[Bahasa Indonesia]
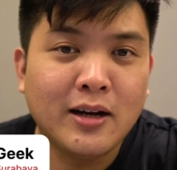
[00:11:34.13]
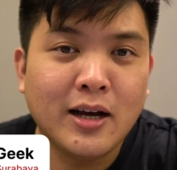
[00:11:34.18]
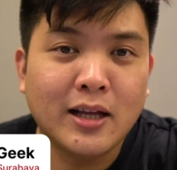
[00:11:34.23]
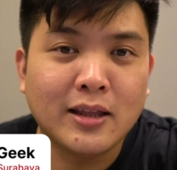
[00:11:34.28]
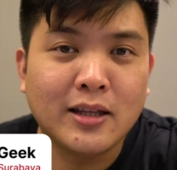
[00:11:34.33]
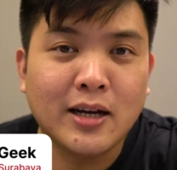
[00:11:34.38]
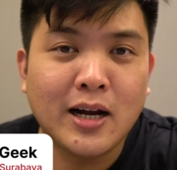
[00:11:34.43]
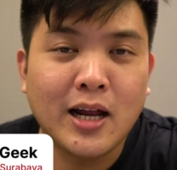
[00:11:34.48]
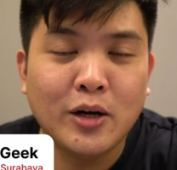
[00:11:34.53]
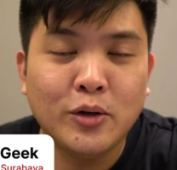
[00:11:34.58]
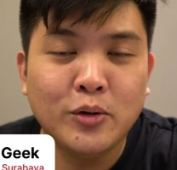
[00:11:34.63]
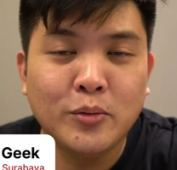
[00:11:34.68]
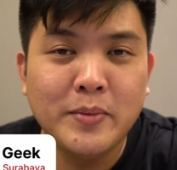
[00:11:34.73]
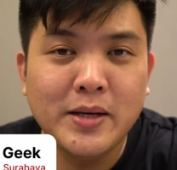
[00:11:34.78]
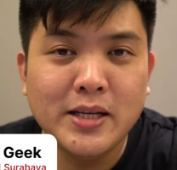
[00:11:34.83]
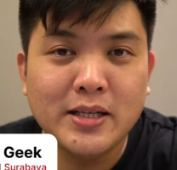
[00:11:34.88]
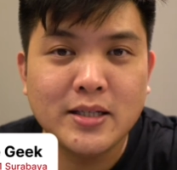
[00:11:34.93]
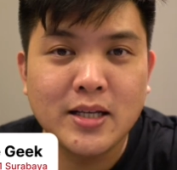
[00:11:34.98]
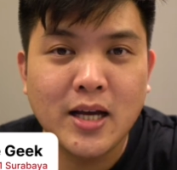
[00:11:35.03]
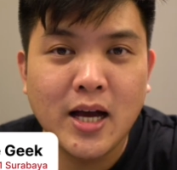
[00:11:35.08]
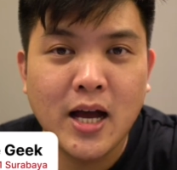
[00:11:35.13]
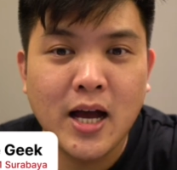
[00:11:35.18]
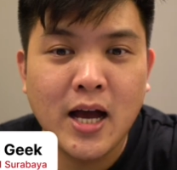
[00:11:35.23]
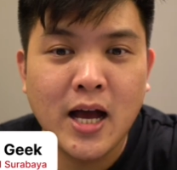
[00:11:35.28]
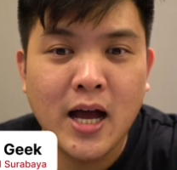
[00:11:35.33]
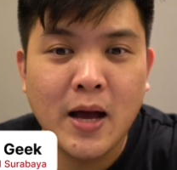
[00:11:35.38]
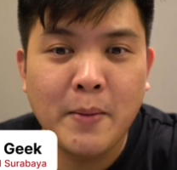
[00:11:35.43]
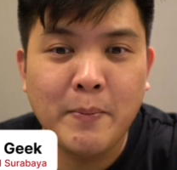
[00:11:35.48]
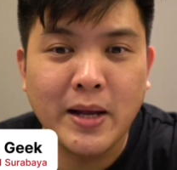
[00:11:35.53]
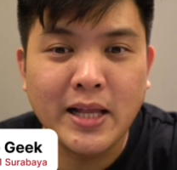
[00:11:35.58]
nggak terlalu
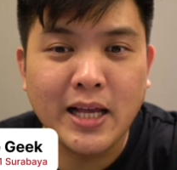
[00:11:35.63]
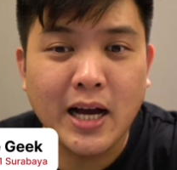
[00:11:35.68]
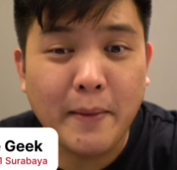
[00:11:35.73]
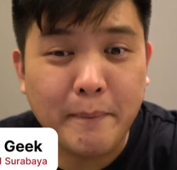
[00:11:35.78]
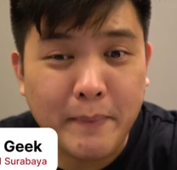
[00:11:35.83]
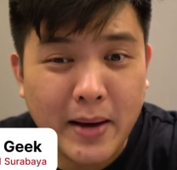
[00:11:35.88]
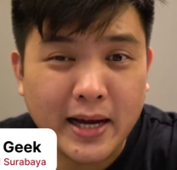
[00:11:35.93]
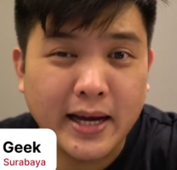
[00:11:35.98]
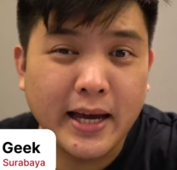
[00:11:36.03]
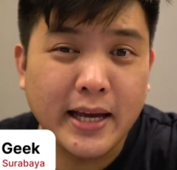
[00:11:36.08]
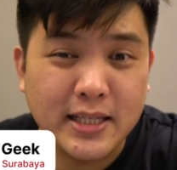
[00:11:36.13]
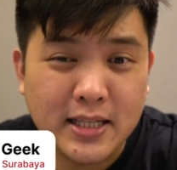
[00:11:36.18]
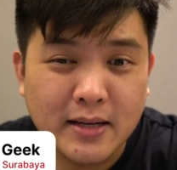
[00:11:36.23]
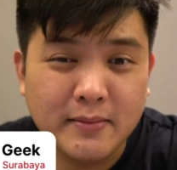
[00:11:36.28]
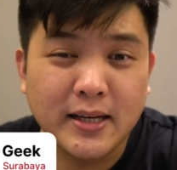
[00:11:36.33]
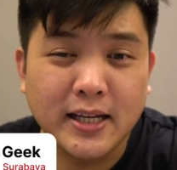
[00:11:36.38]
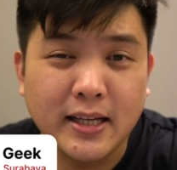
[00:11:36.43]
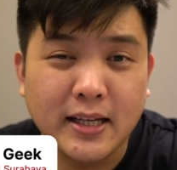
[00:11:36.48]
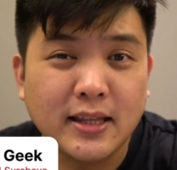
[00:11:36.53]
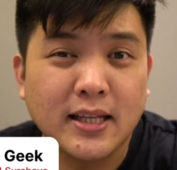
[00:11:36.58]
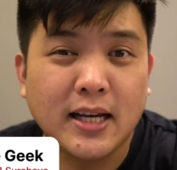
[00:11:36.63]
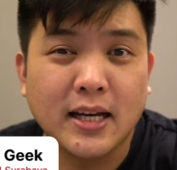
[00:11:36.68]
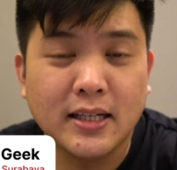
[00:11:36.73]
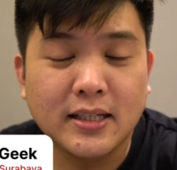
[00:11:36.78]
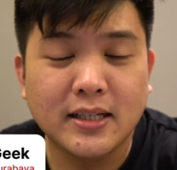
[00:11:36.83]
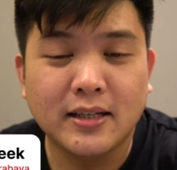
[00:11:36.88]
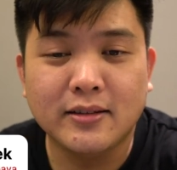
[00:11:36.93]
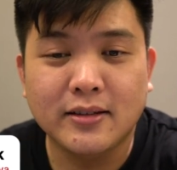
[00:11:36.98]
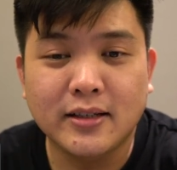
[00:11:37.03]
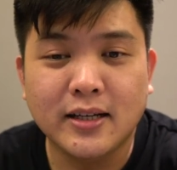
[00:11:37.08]
bisa banyak kepake sama kita
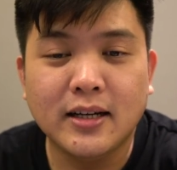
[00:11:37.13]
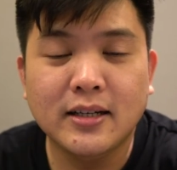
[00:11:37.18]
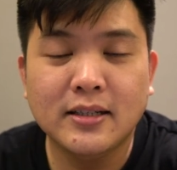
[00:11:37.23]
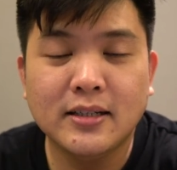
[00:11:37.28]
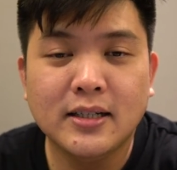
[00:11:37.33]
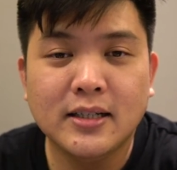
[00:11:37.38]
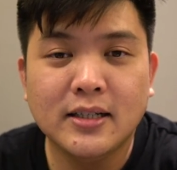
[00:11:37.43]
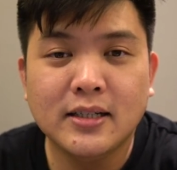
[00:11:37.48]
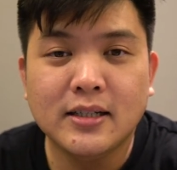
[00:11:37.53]
gitu ya.